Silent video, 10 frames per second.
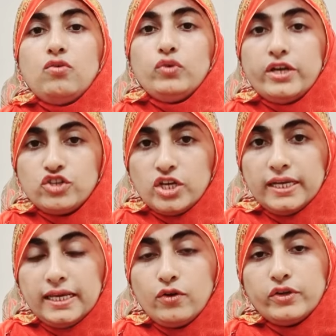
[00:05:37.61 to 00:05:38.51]
होना
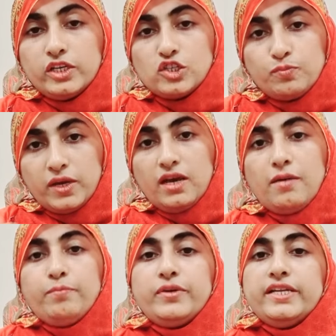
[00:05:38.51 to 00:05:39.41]
चाहिए और किस पे
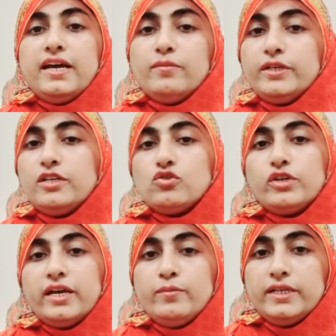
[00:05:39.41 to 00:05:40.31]
हम प्री डायबिटीज और
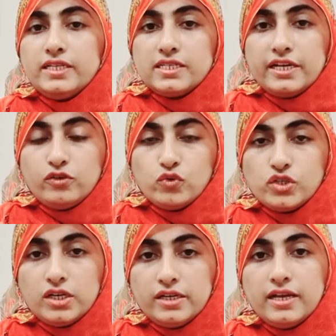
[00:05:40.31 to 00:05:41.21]
डायबिटीज डायग्नोज
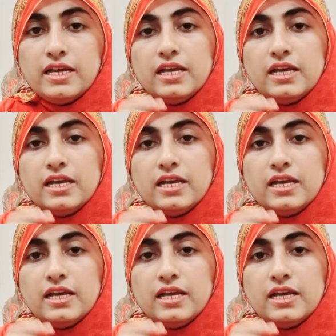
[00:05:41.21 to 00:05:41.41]
करें